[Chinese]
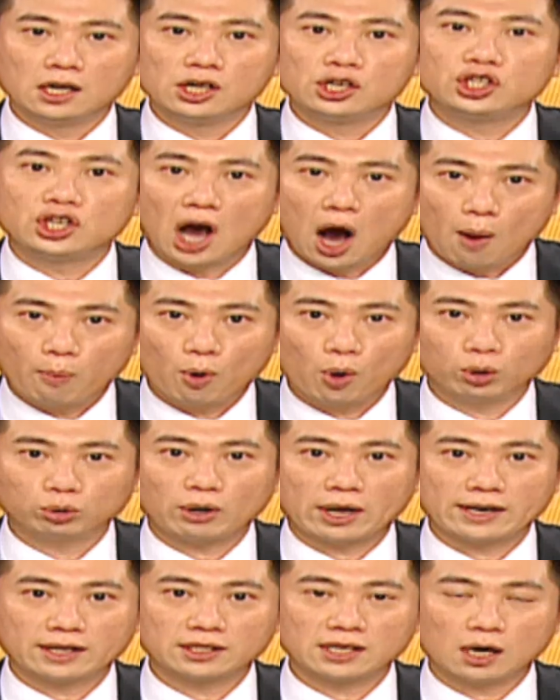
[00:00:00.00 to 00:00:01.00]
小波
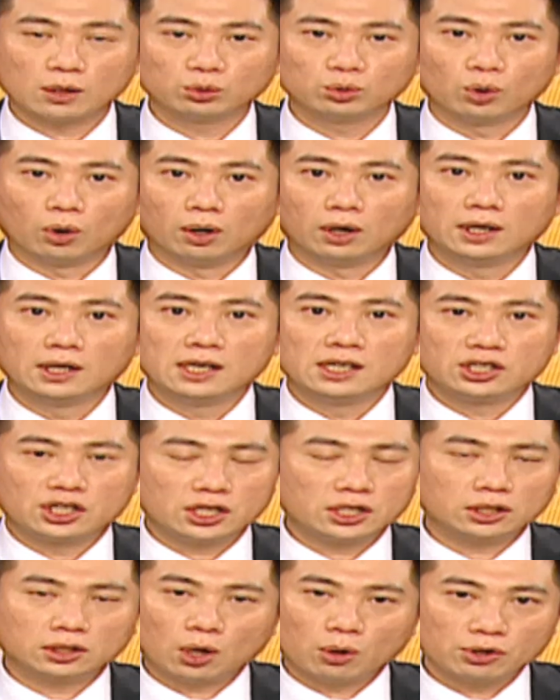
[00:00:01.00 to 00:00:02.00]
段的操作，其
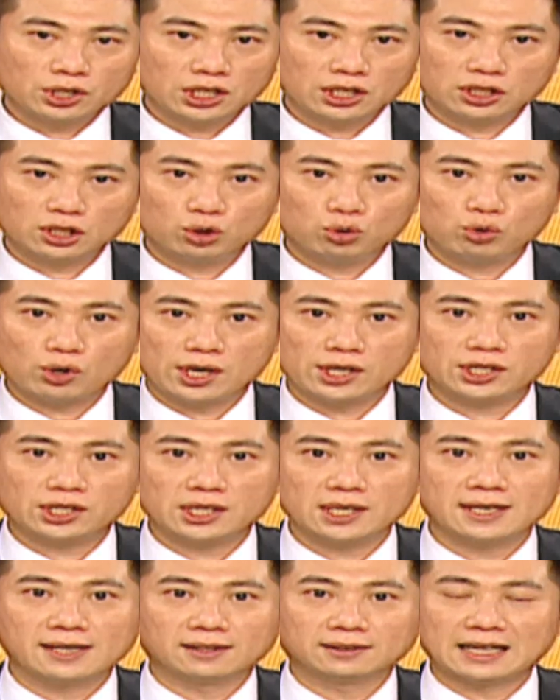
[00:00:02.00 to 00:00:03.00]
实投信是最
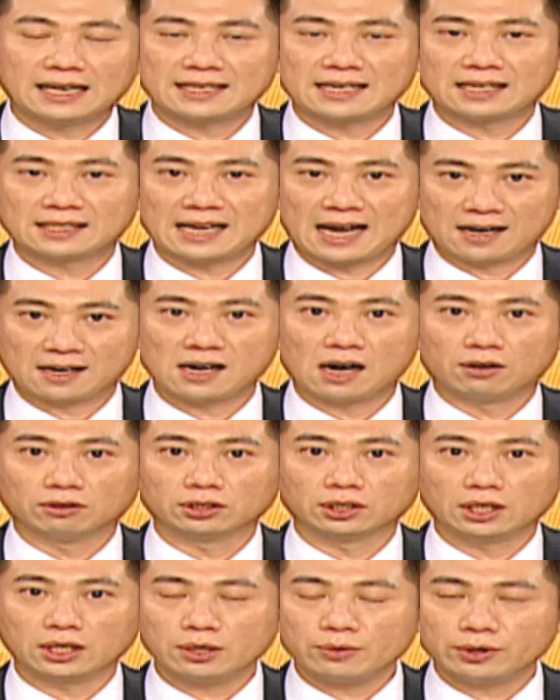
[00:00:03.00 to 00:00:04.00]
适合大家参考
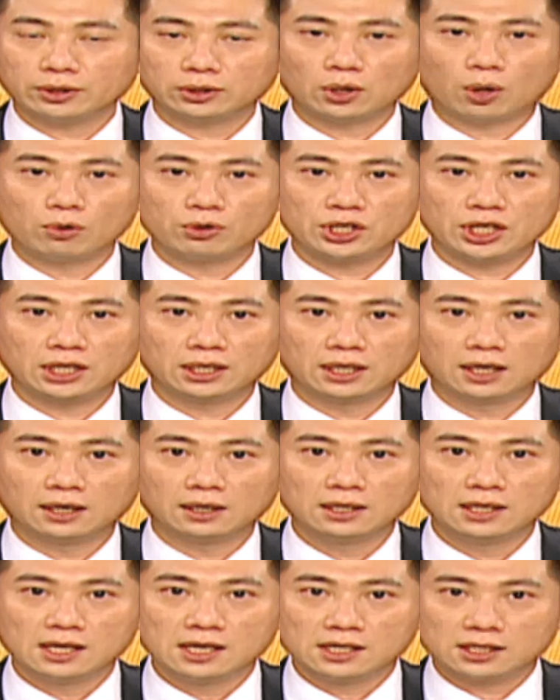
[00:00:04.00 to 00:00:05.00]
的，因为投信呢
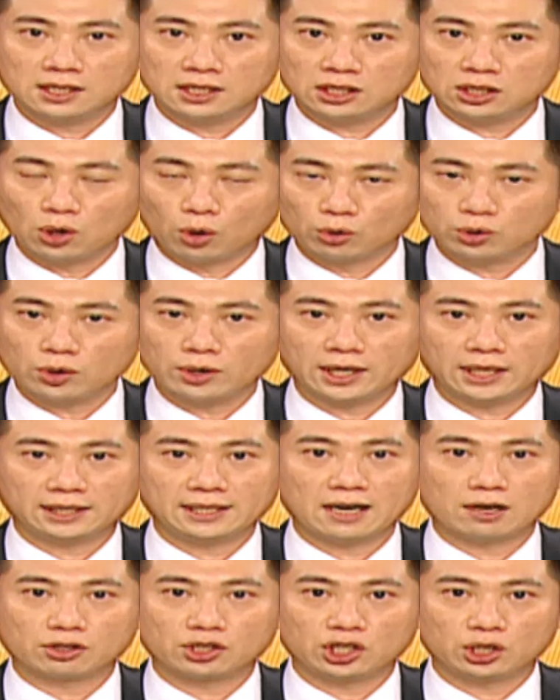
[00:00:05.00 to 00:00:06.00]
是手中一定
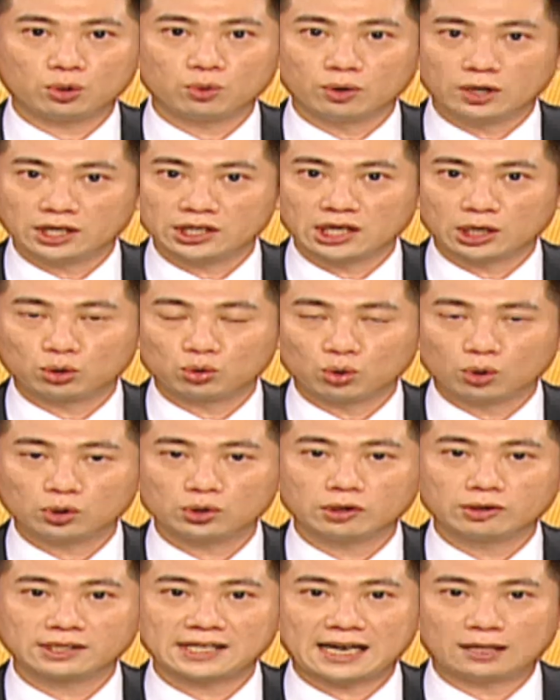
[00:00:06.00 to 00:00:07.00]
要持股，而且着
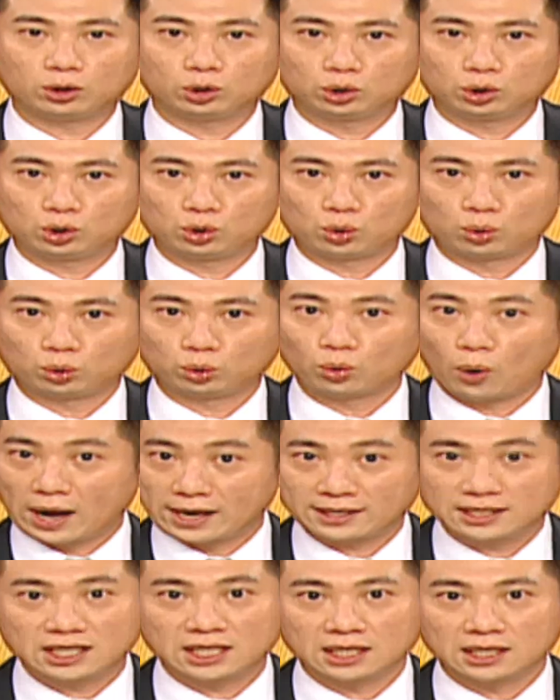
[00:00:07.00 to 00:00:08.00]
重在
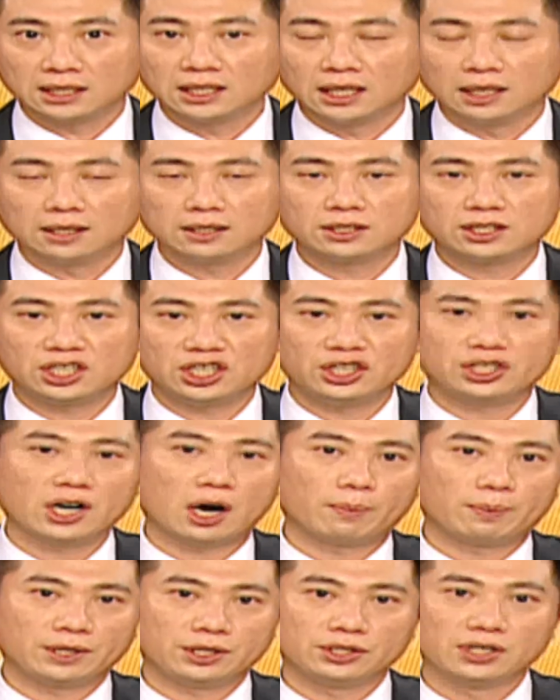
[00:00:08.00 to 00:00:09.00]
短期的绩
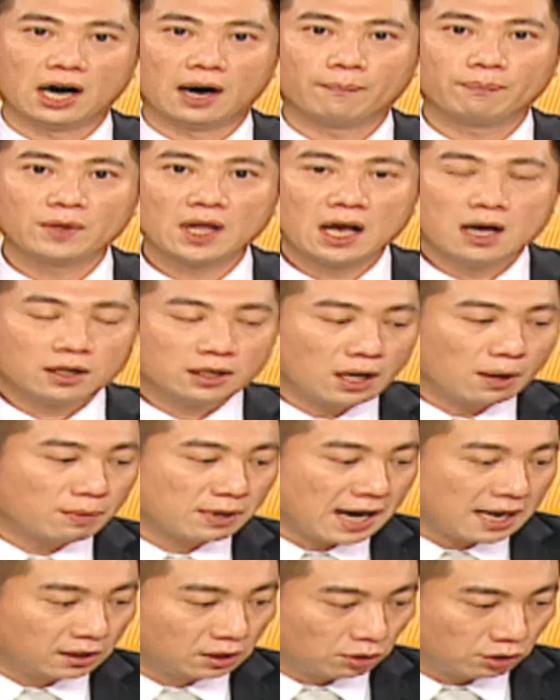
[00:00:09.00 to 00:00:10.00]
效比较。那我们
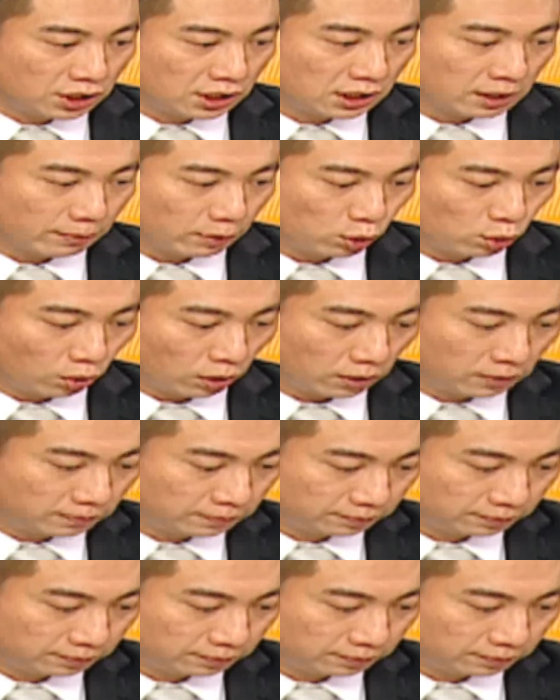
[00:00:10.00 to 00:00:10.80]
看投信怎么做？